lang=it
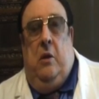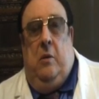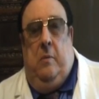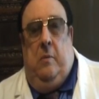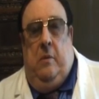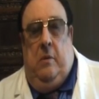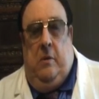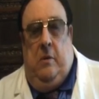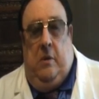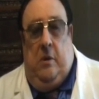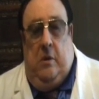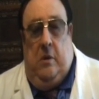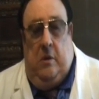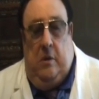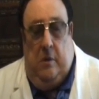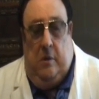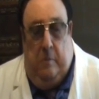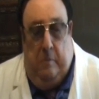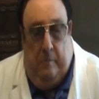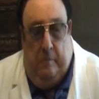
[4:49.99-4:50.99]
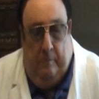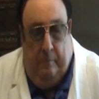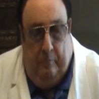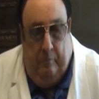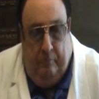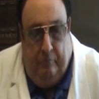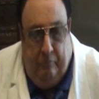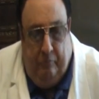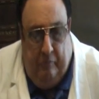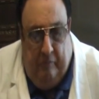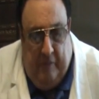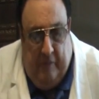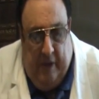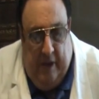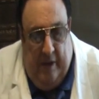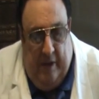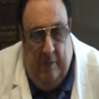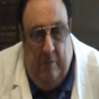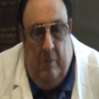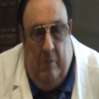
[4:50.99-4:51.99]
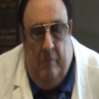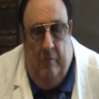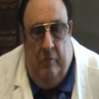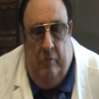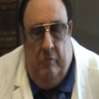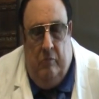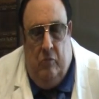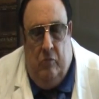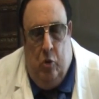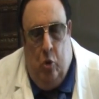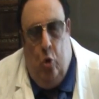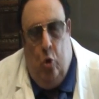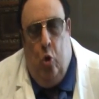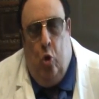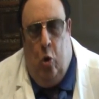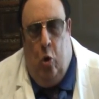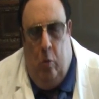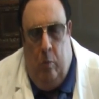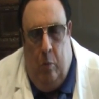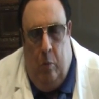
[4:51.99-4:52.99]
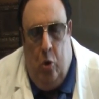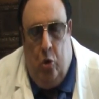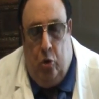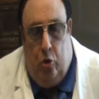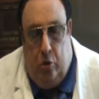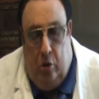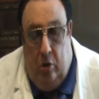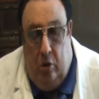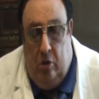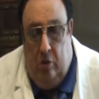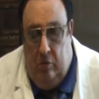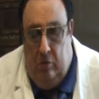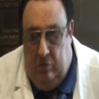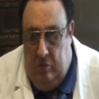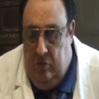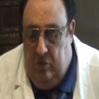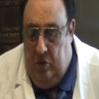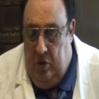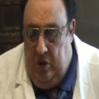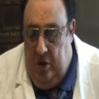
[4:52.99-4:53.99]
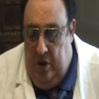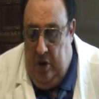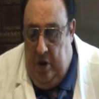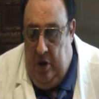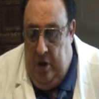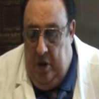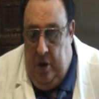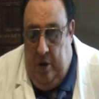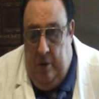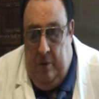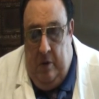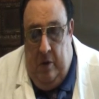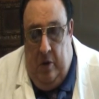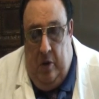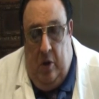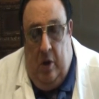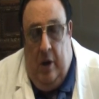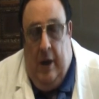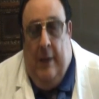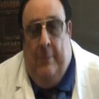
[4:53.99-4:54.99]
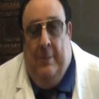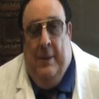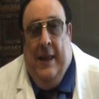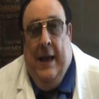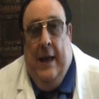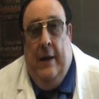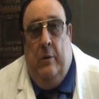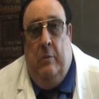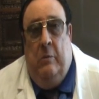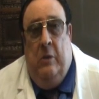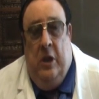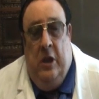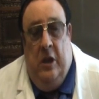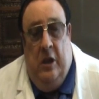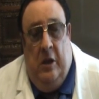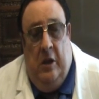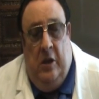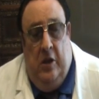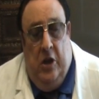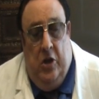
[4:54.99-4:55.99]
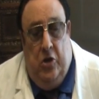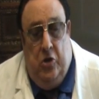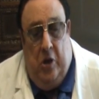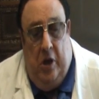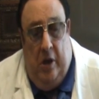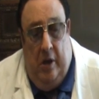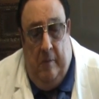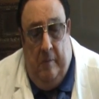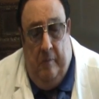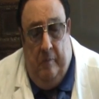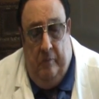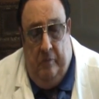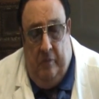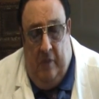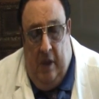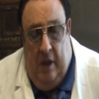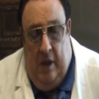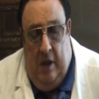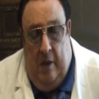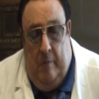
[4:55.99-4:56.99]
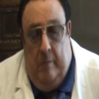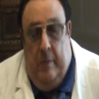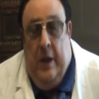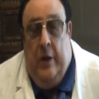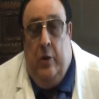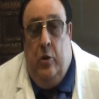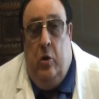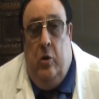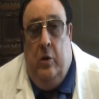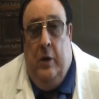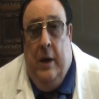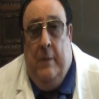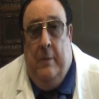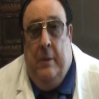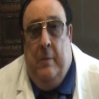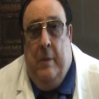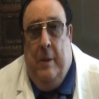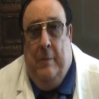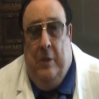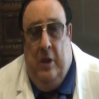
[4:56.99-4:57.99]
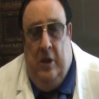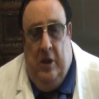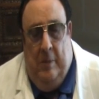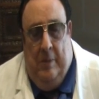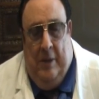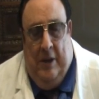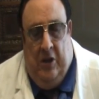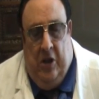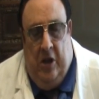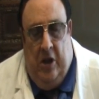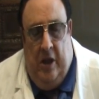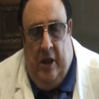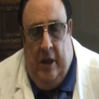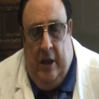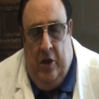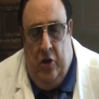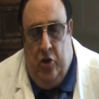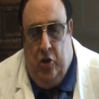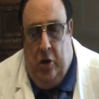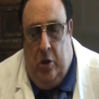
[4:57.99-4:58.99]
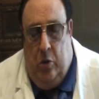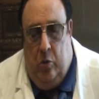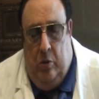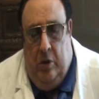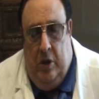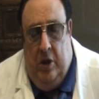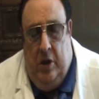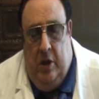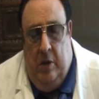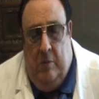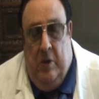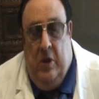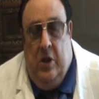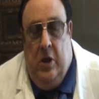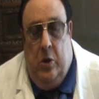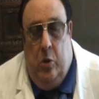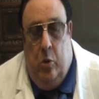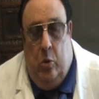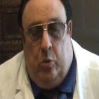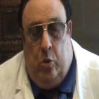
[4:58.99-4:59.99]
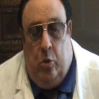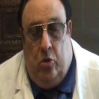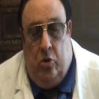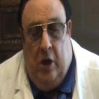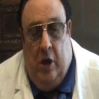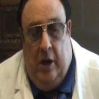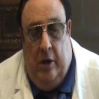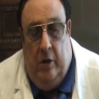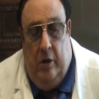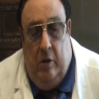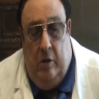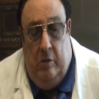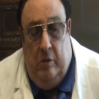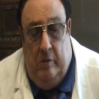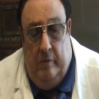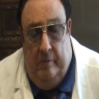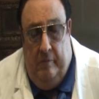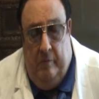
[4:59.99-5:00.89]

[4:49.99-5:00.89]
eh, sono commosso. Capitano mi disse, mia nonna prima di partire dagli Stati Uniti mi diede un rosario